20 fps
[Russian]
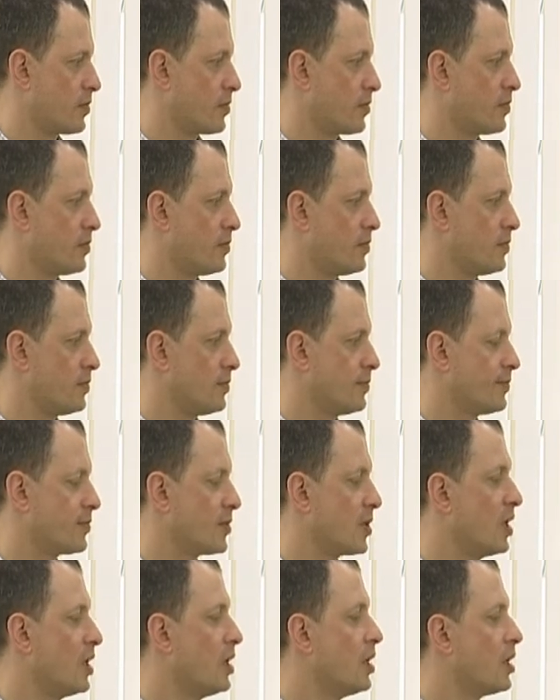Угу.
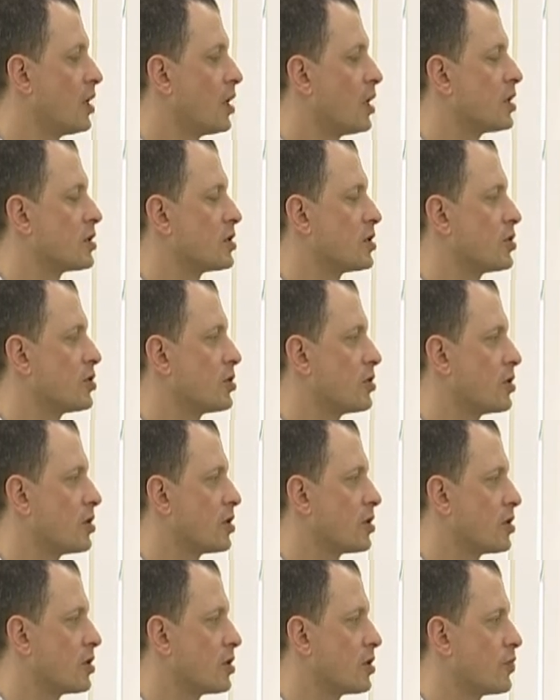Вот. А, значит,
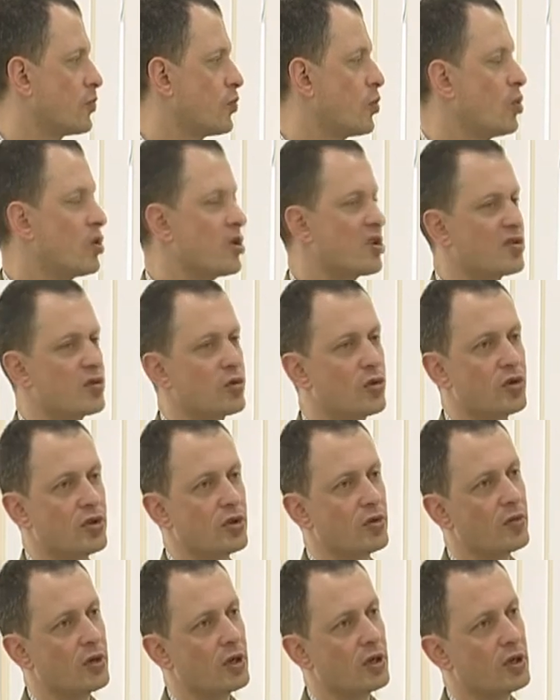э, по
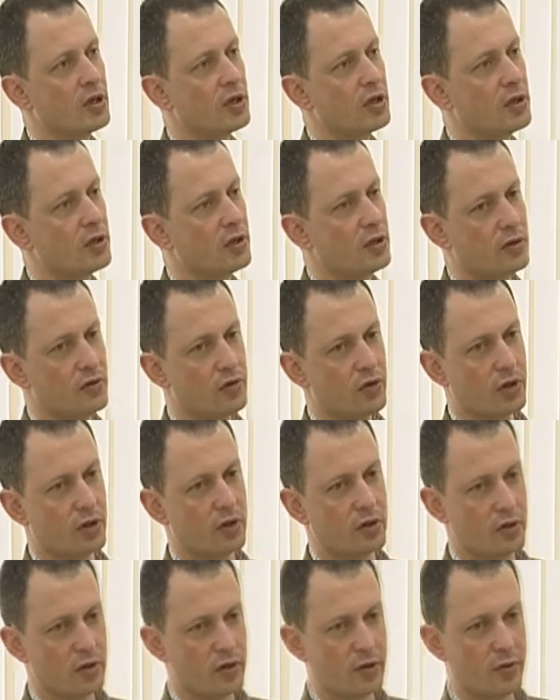ресурсам, э, вот,
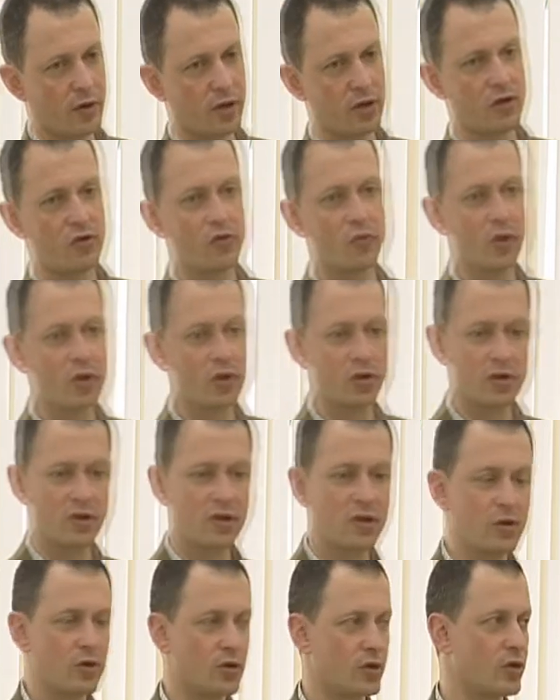обратите внимание,
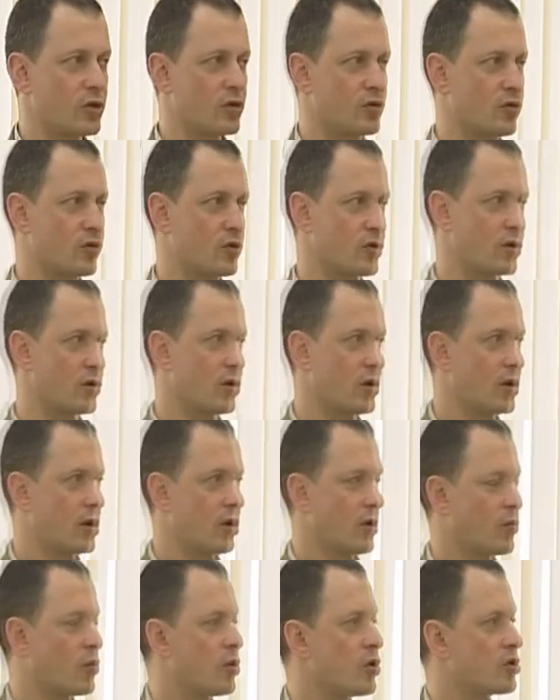следующий ресурс.
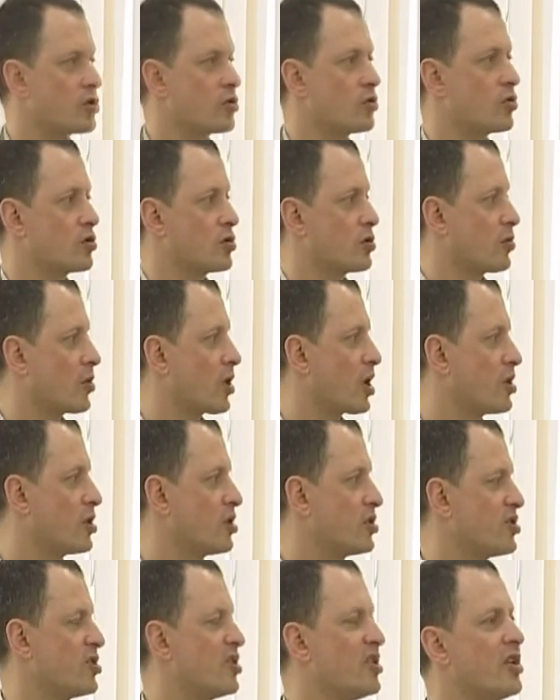По ресурсам,
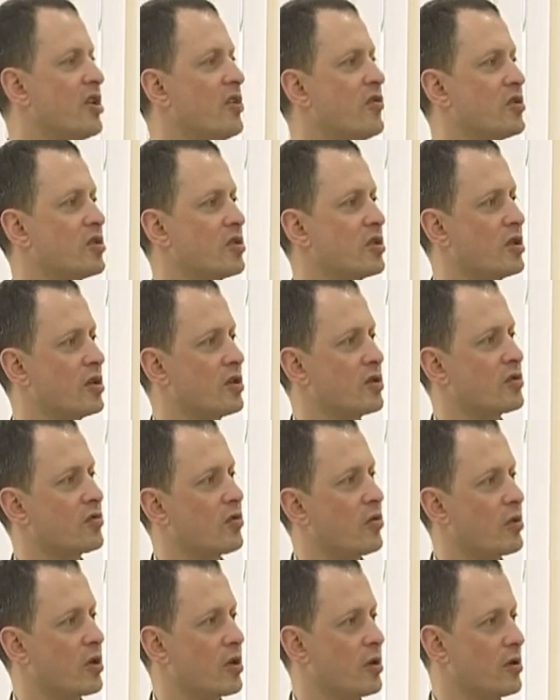они сильнее вас или
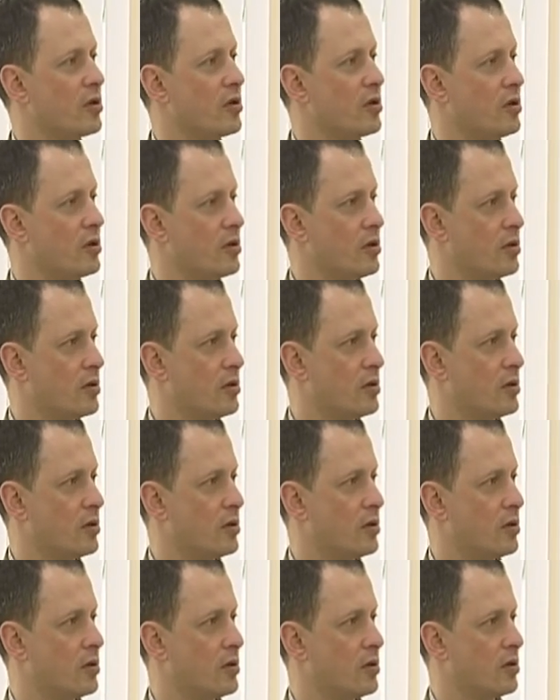слабее?
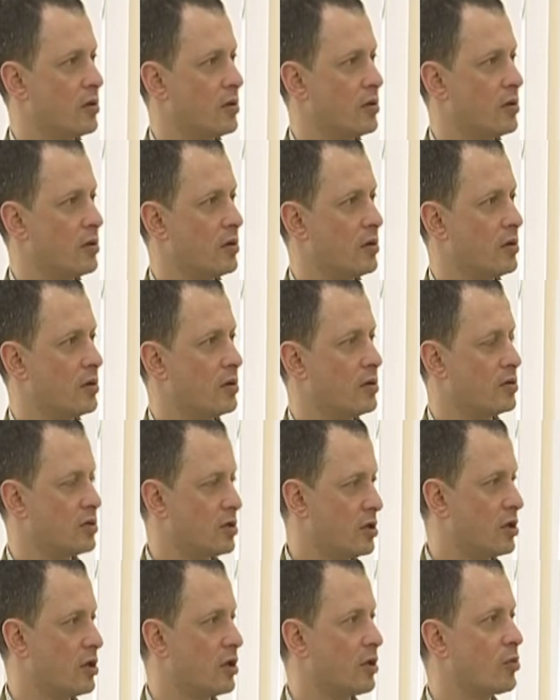Сильнее.
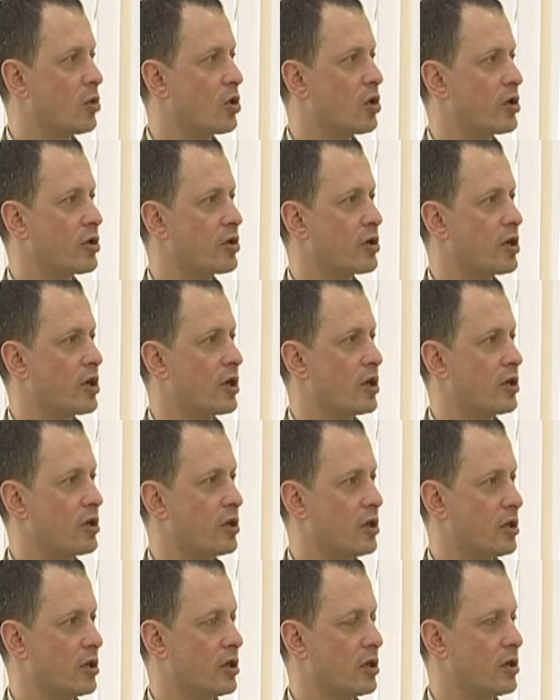Сильнее. Намного радикально
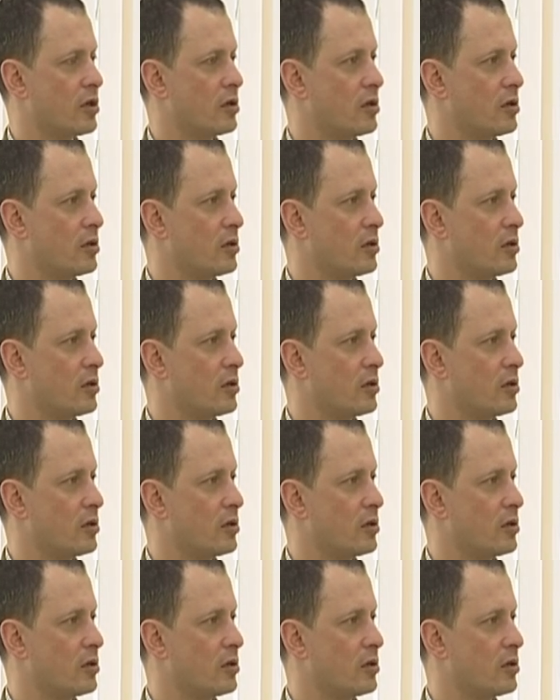или так? Ну,